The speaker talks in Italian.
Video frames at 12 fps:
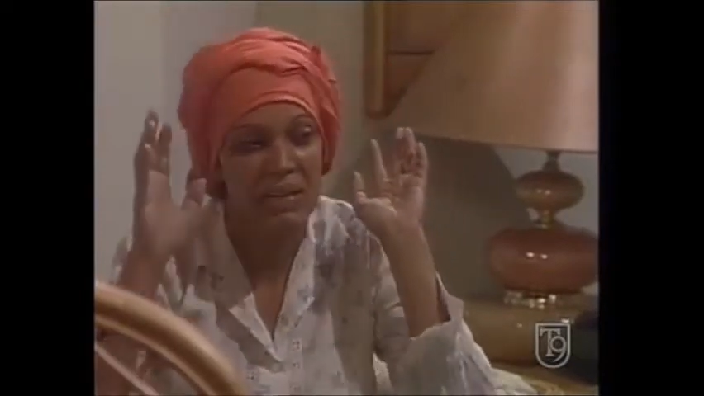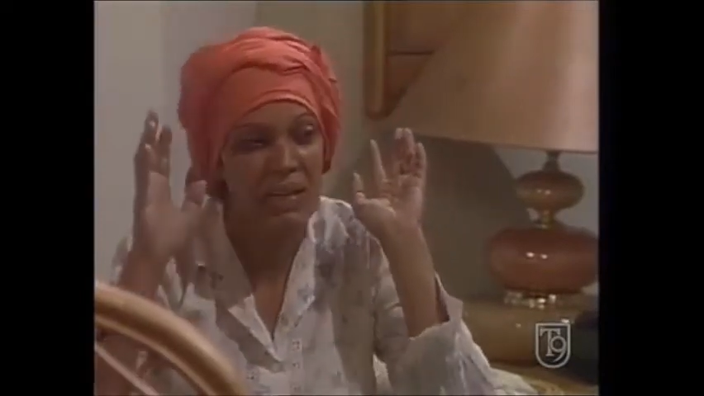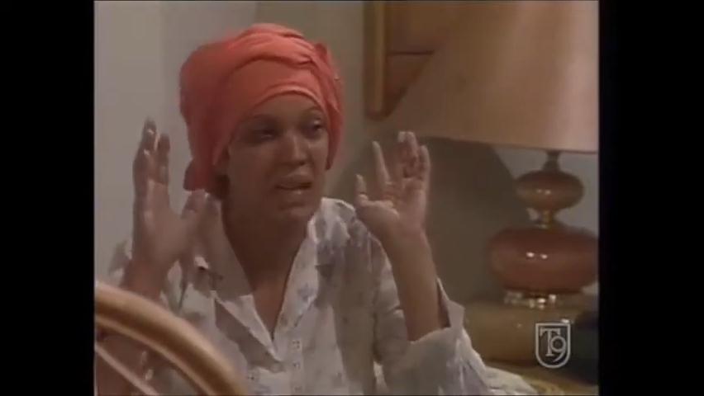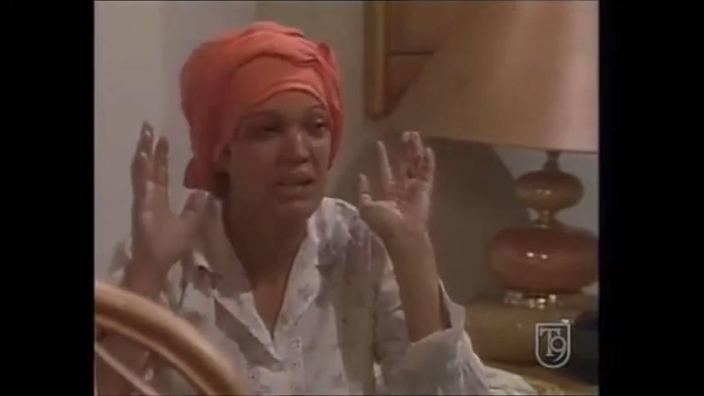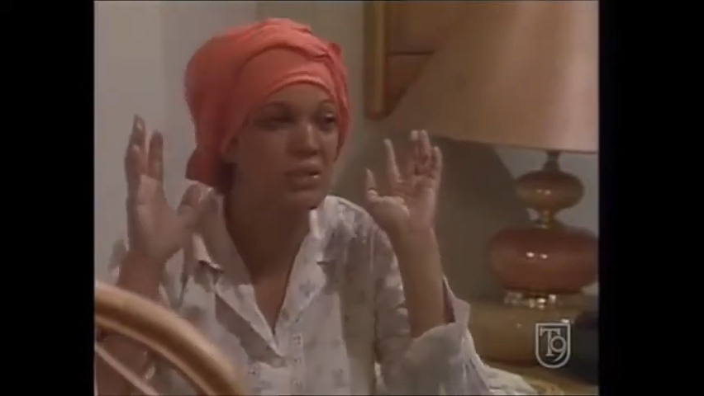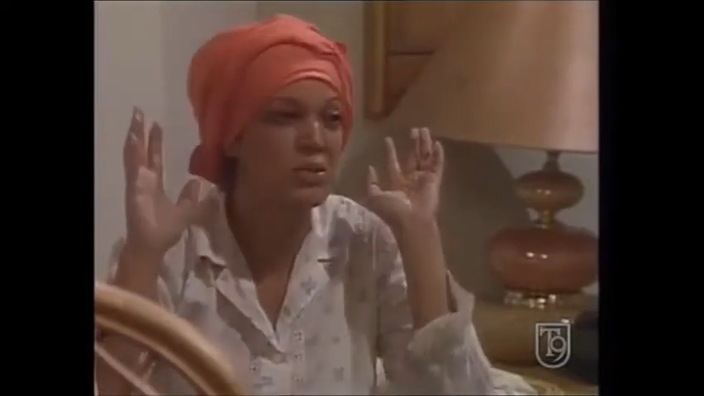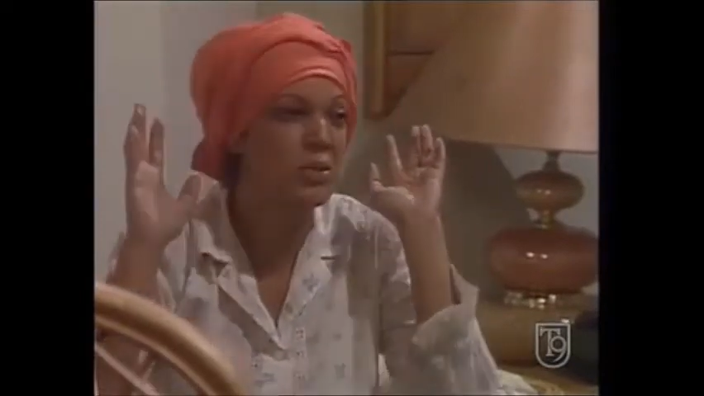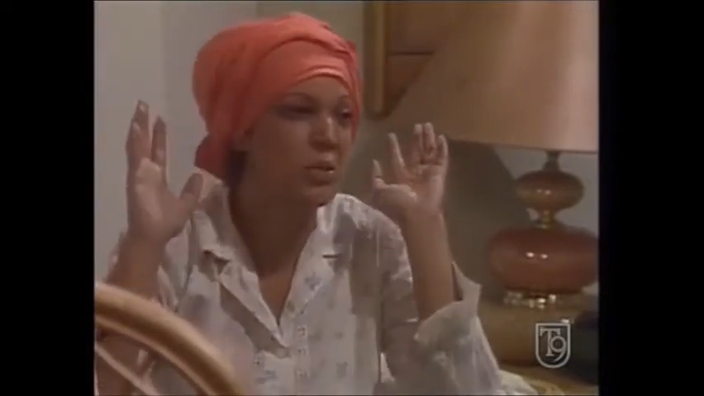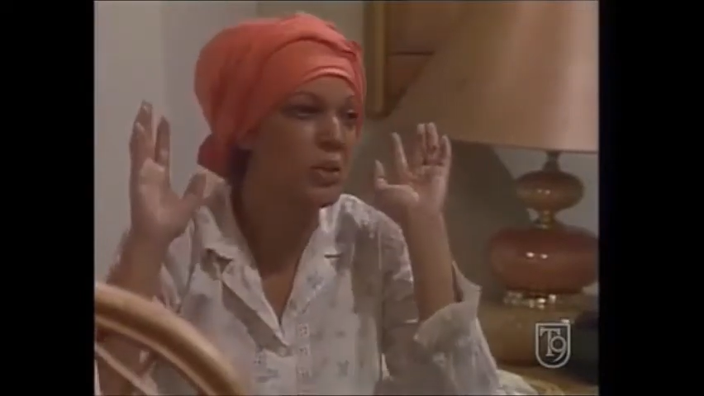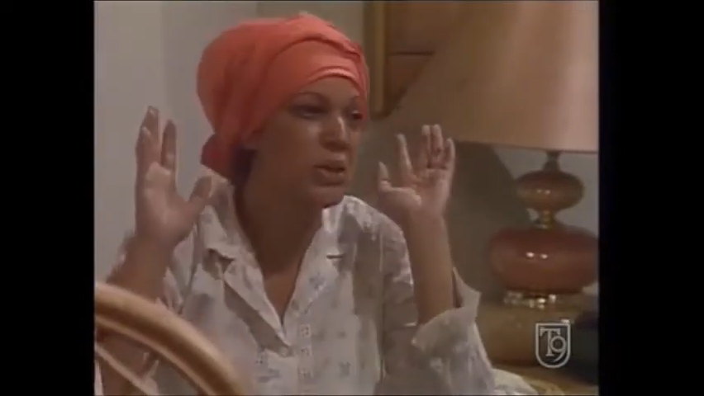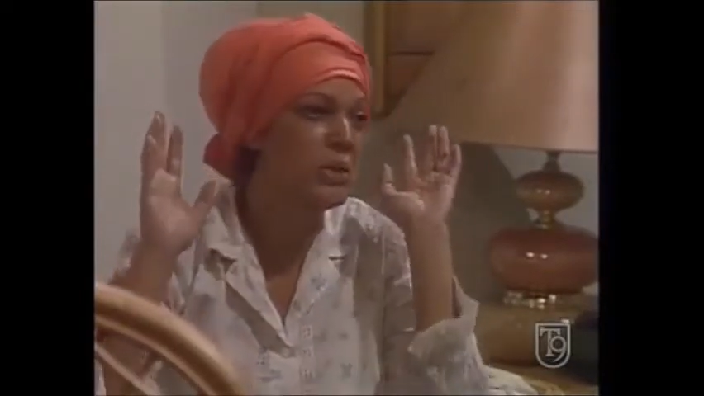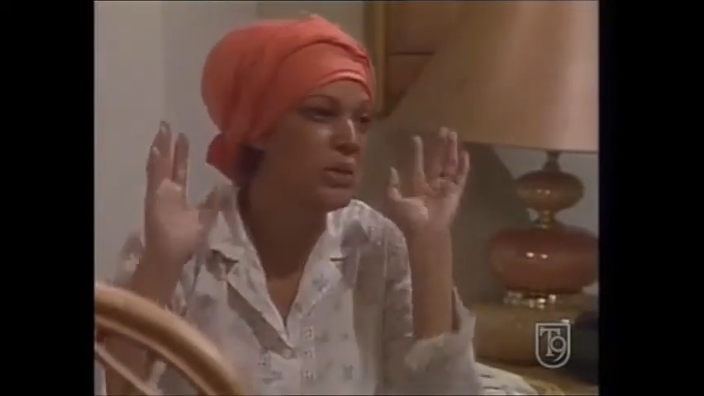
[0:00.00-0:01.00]
tanto non
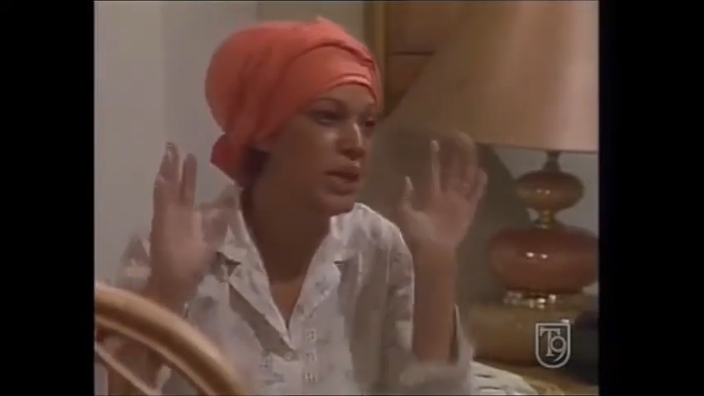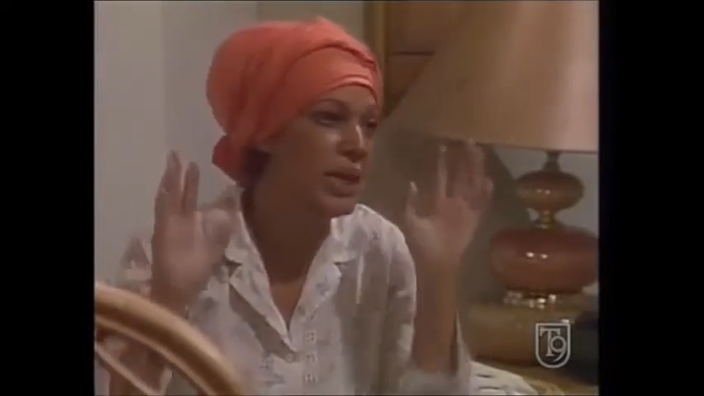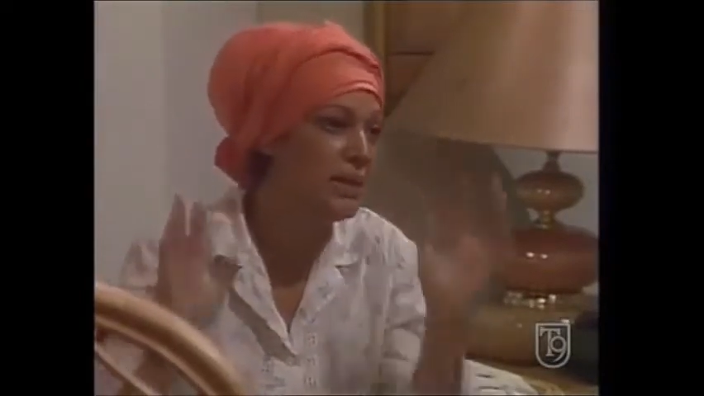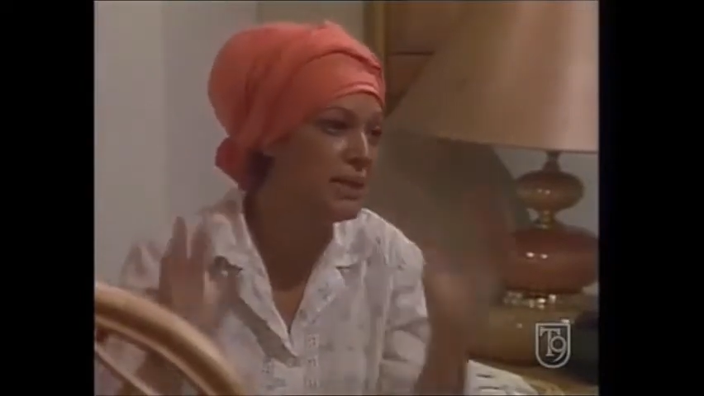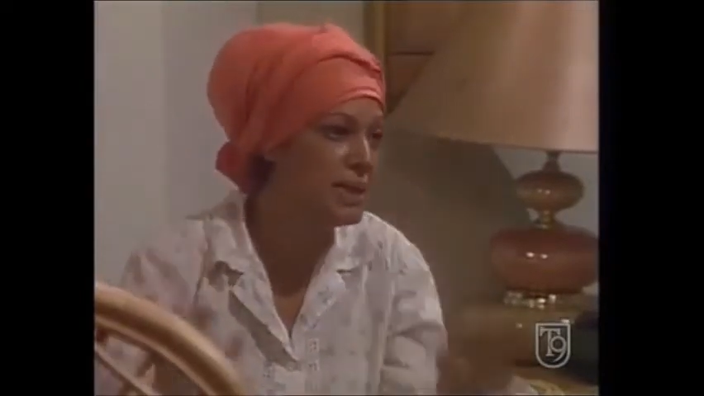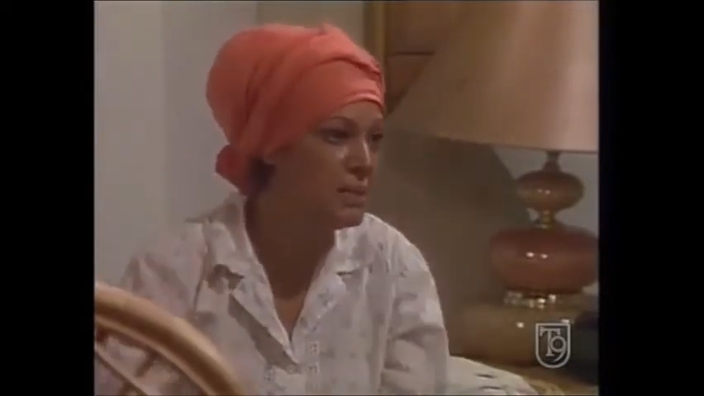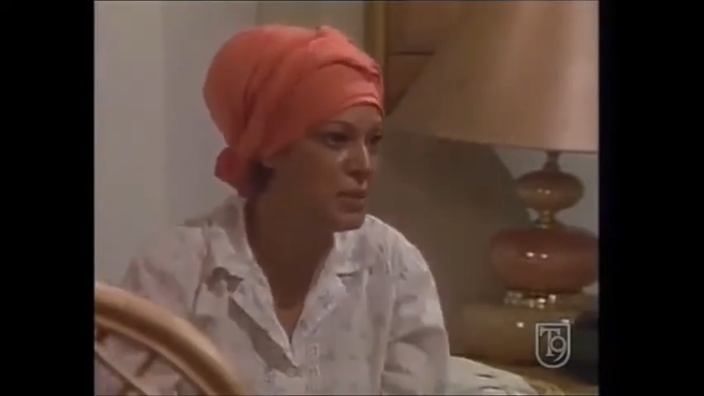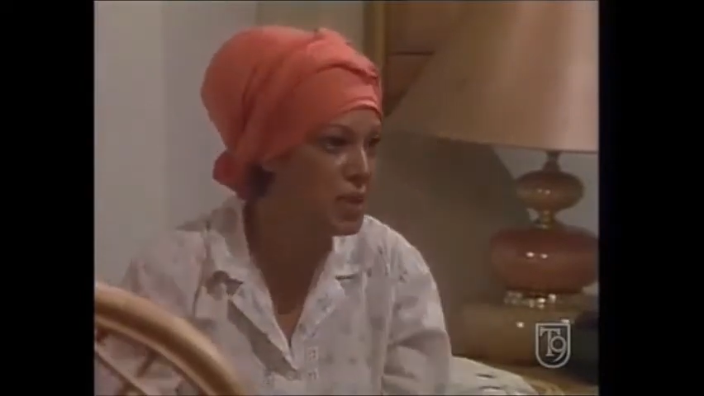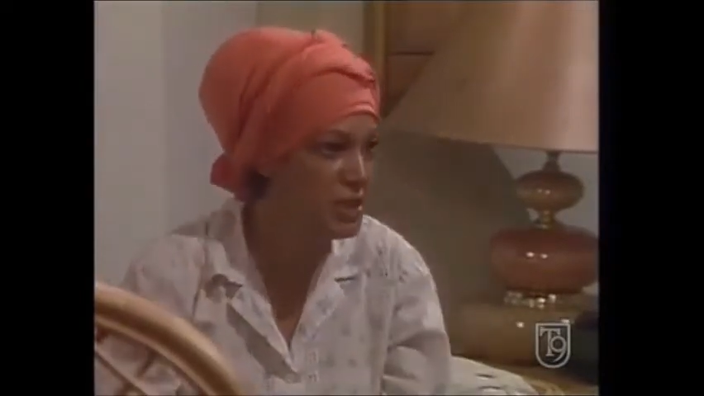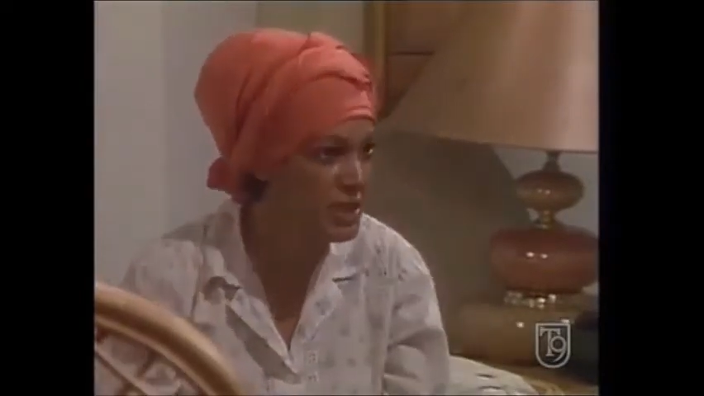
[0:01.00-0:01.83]
appena vedeva arrivare